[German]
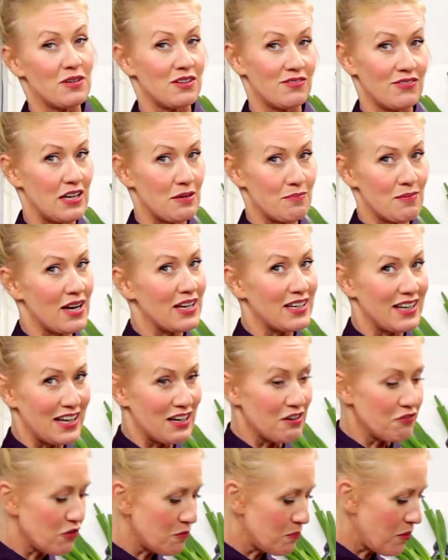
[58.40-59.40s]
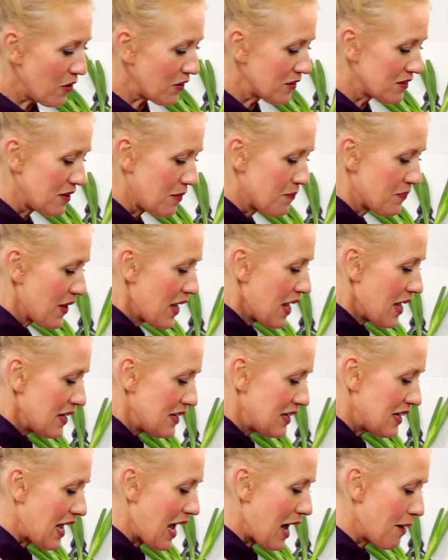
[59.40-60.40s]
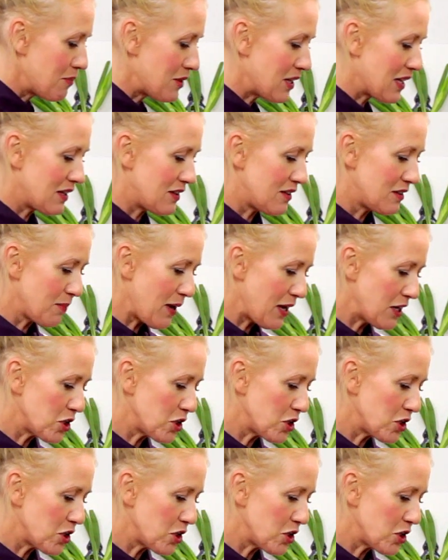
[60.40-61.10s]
ist wie immer in der Infobox. Die habt ihr zwei